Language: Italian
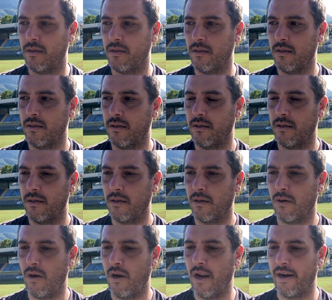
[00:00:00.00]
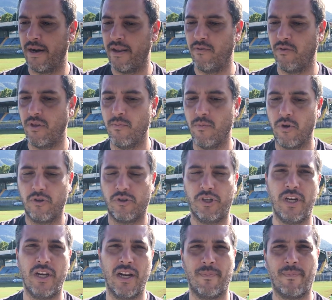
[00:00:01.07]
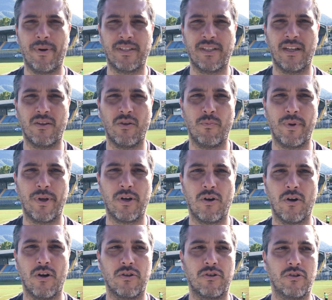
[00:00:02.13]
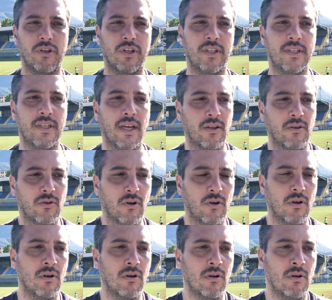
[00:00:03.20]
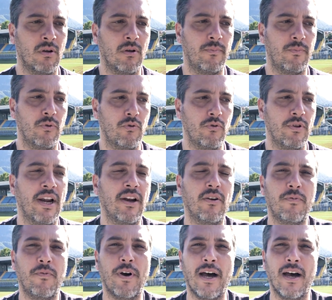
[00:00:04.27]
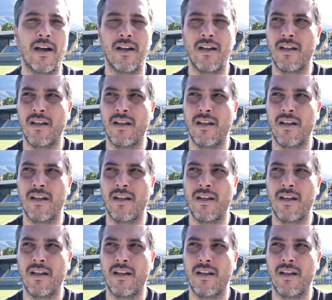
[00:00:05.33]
eh, l'arrivo di Morosini rappresenta un percorso iniziato più di un anno fa,